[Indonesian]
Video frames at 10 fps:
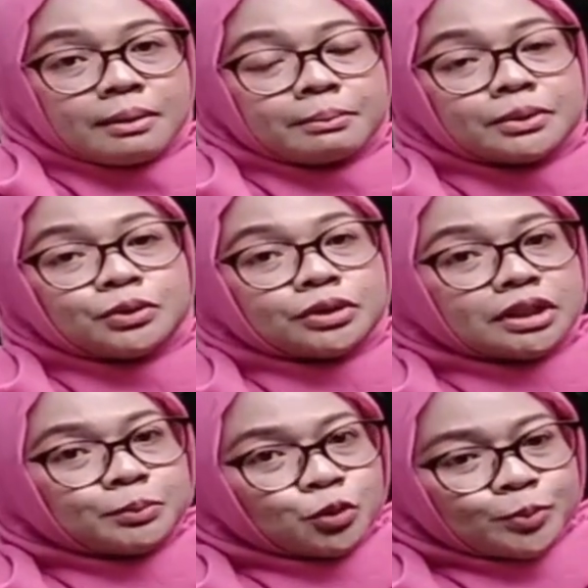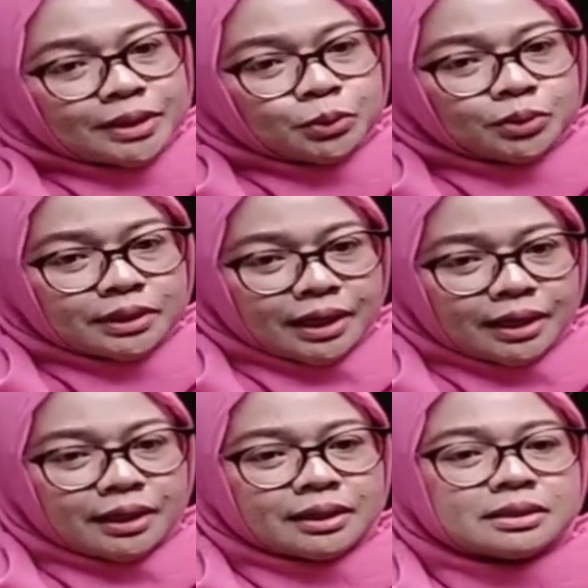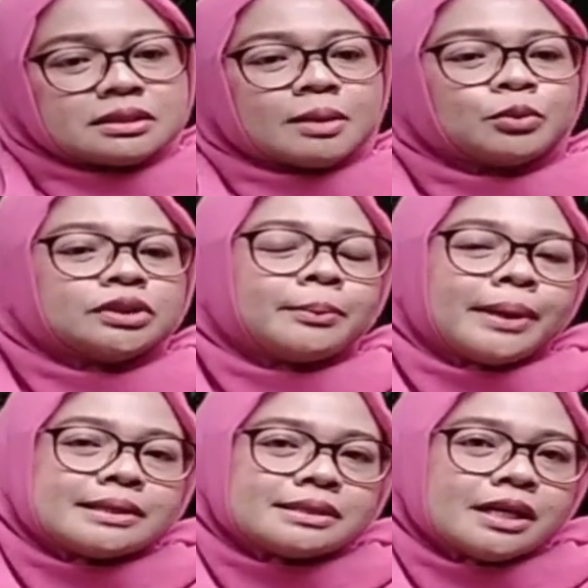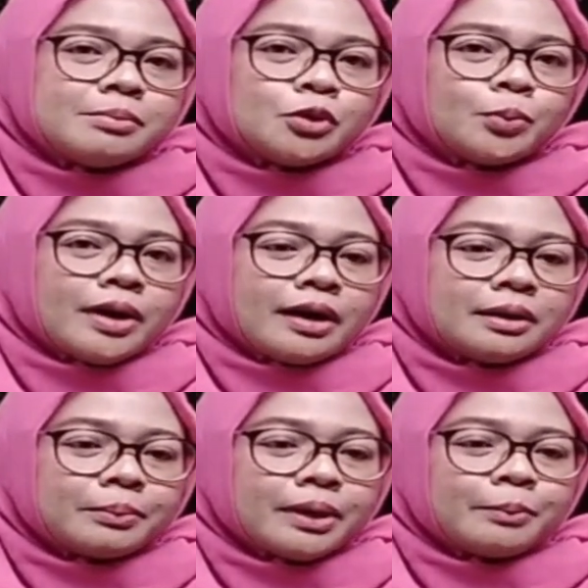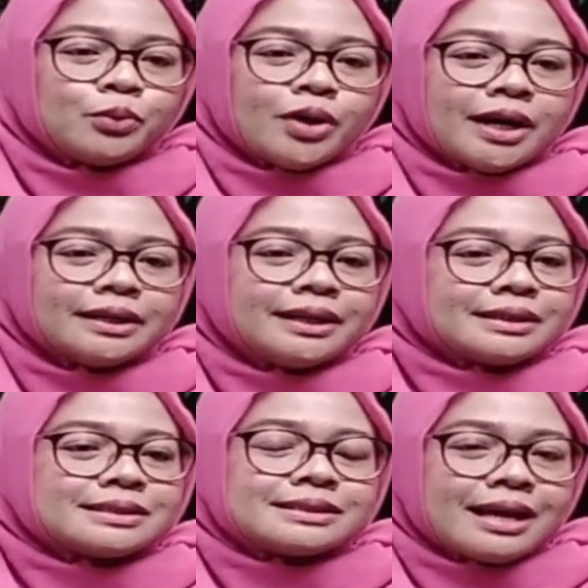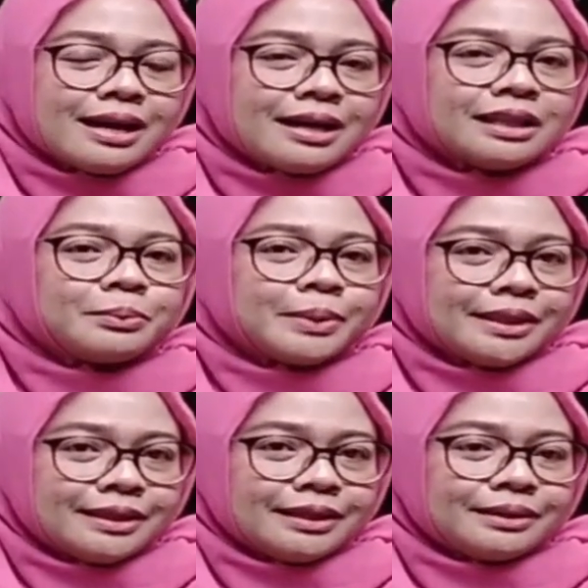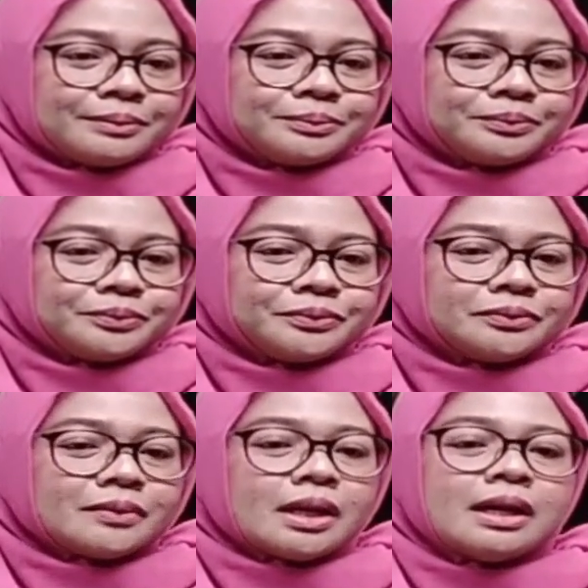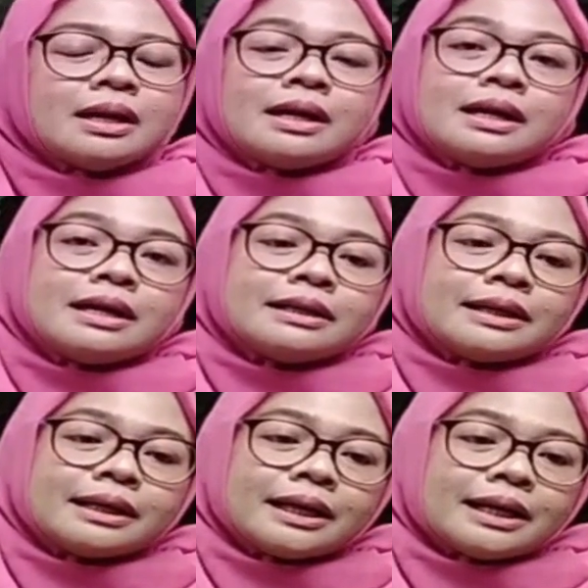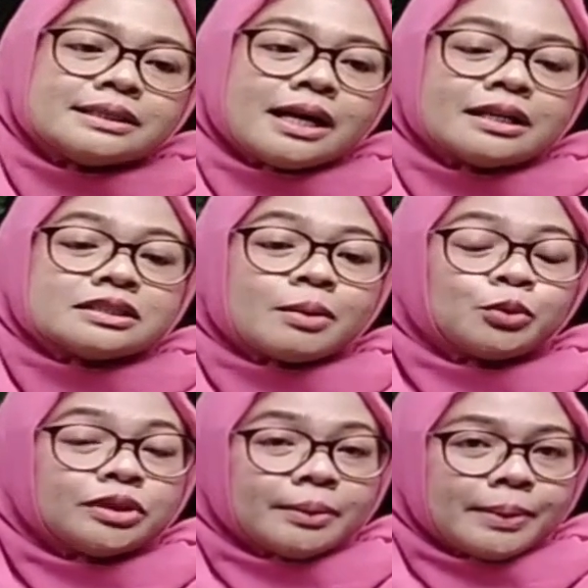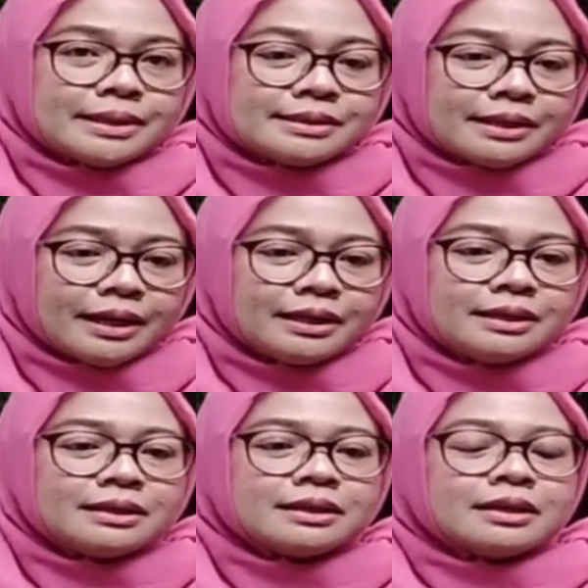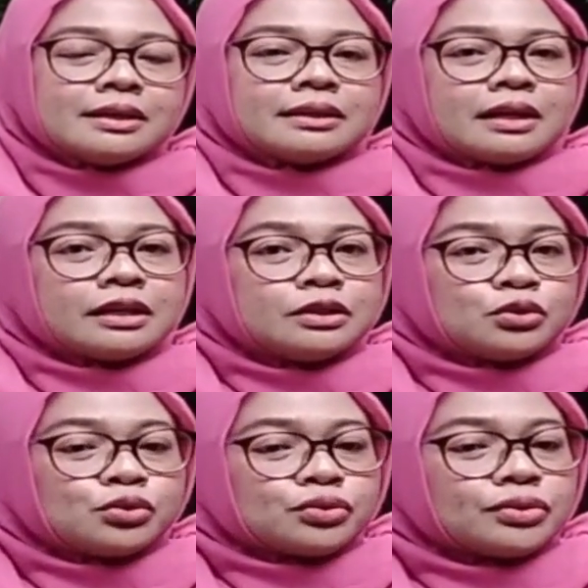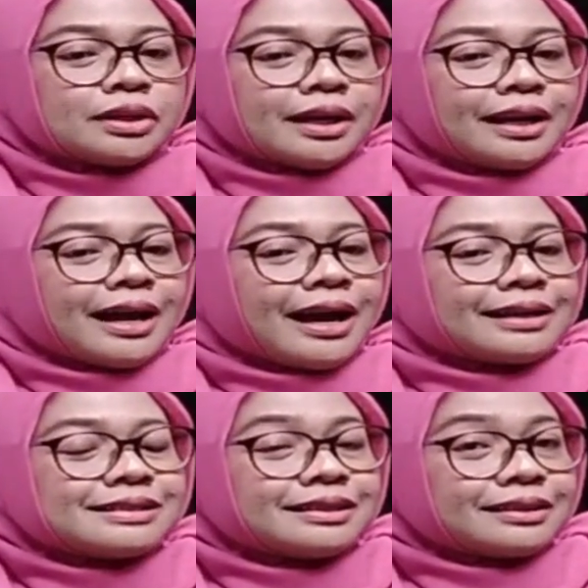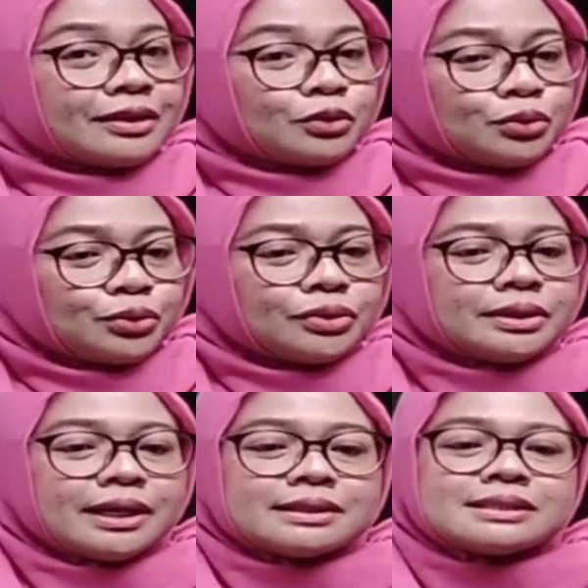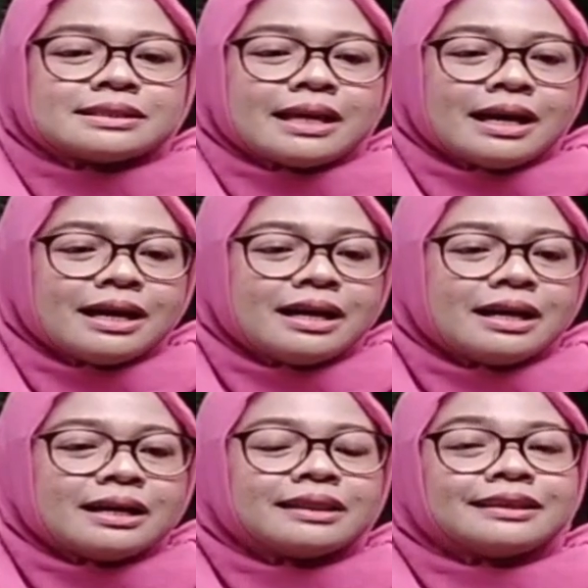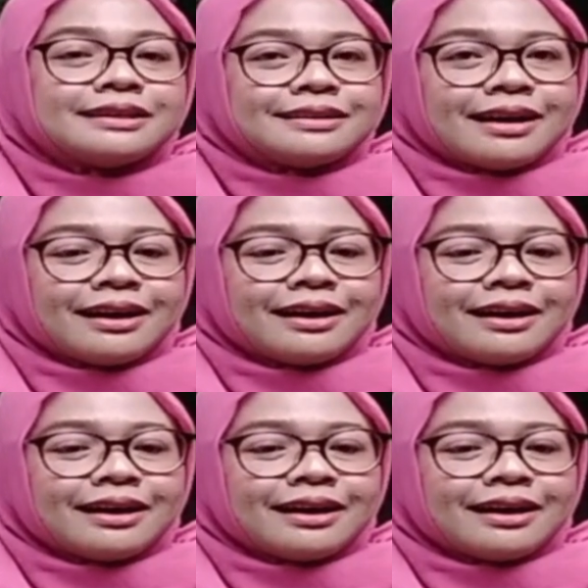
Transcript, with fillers: Menurut Ibnu Batuta, Samudra Pasai merupakan pelabuhan yang sangat penting dan kerajaan Samudra Pasai telah disusun dengan arsitektur yang sangat indah